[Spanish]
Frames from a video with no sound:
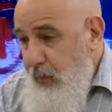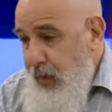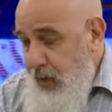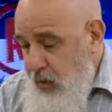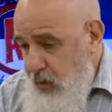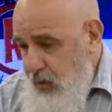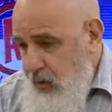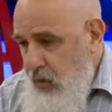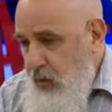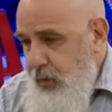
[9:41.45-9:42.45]
pero
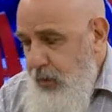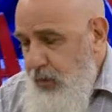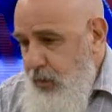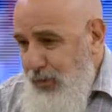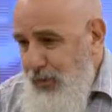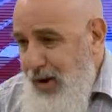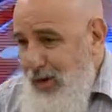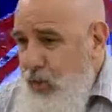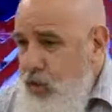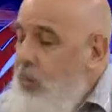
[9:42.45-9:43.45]
el gobierno dio una
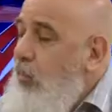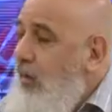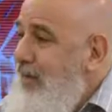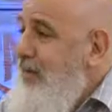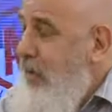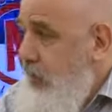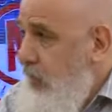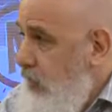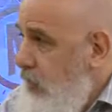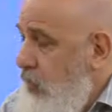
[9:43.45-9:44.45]
lucha por la
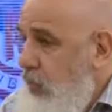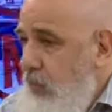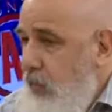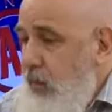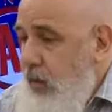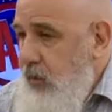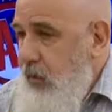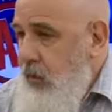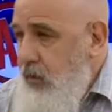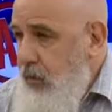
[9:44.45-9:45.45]
interpretación de ese
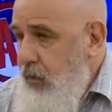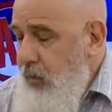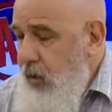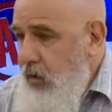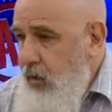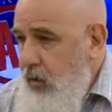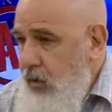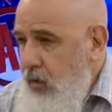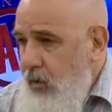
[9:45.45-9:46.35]
malestar económico